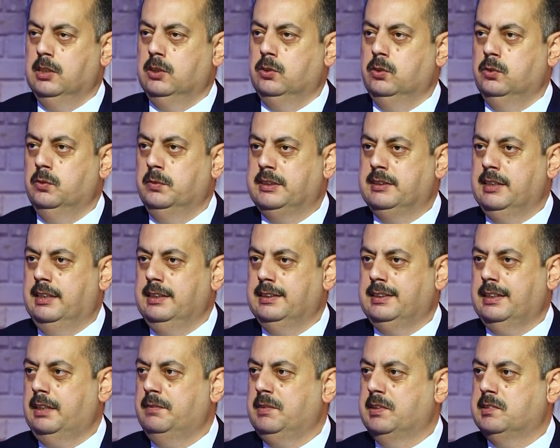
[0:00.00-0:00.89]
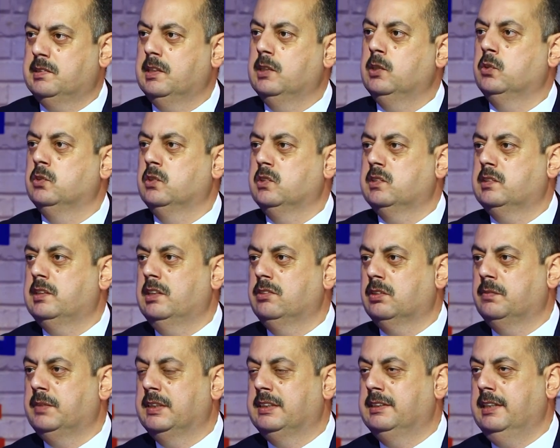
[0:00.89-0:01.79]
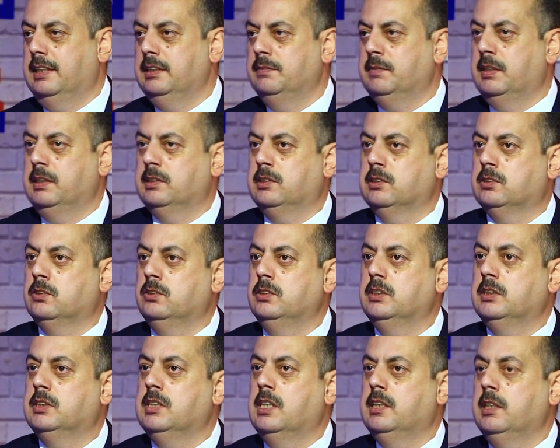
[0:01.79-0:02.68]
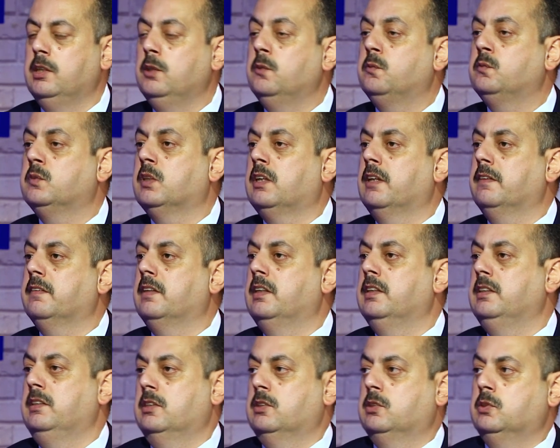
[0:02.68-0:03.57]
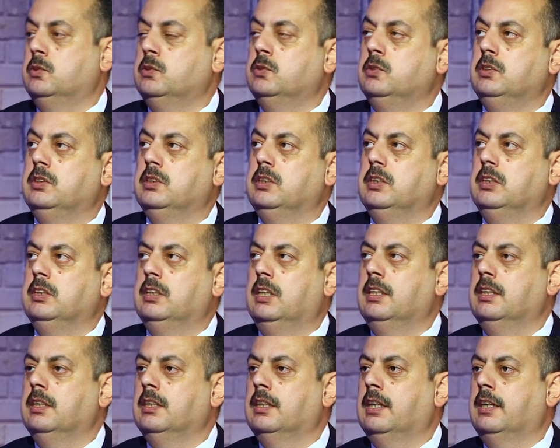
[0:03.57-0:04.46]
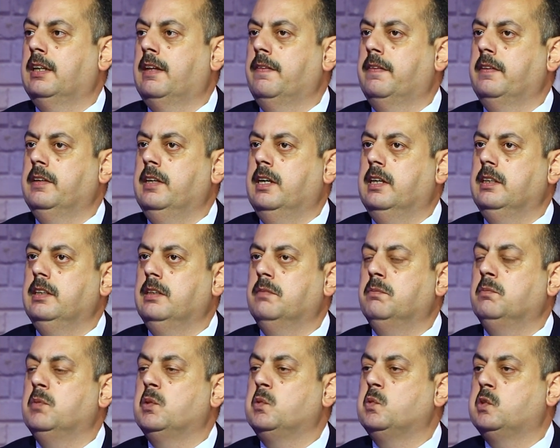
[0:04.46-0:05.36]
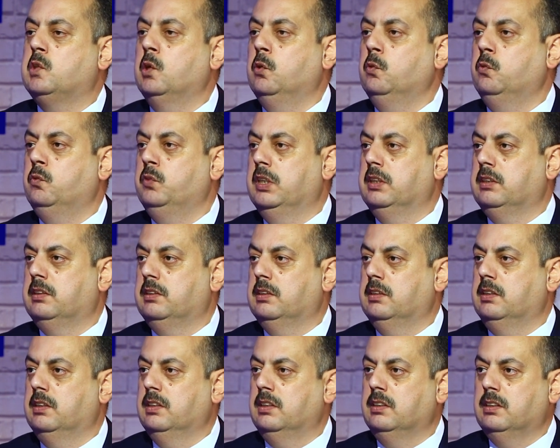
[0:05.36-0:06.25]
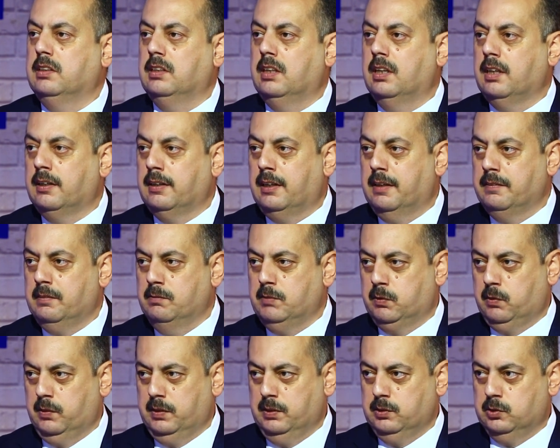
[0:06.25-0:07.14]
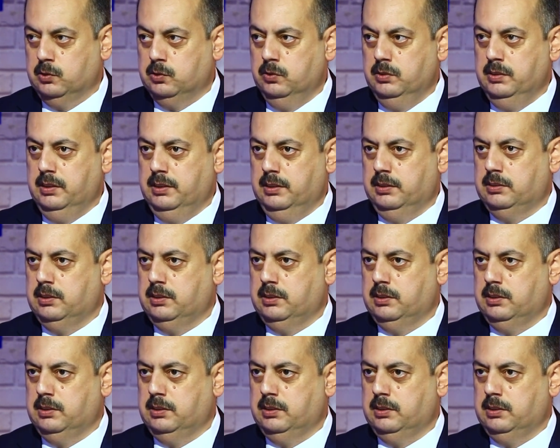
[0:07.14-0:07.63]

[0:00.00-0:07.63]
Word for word: وبالتالي تقريبا سنه ونص تجربه تعليم الكتروني كان يفترض ان يكون الغرض يعني مستوفيه الاغراض المفروض ان تكون لان